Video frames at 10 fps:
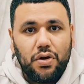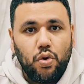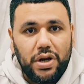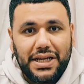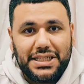
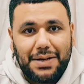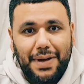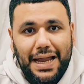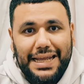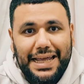كوريا
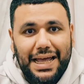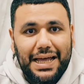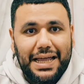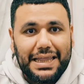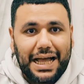الشمالية
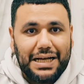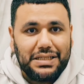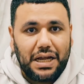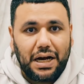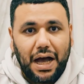
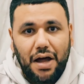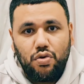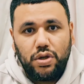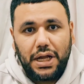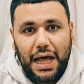تخسر
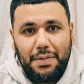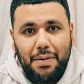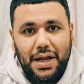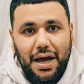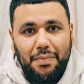قانونا أمام
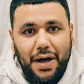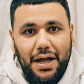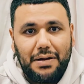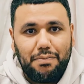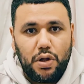
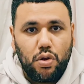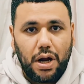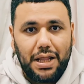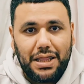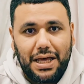اليابان
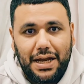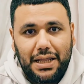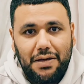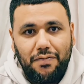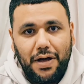بثلاثية
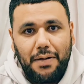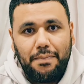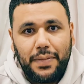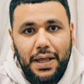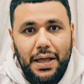نظيفة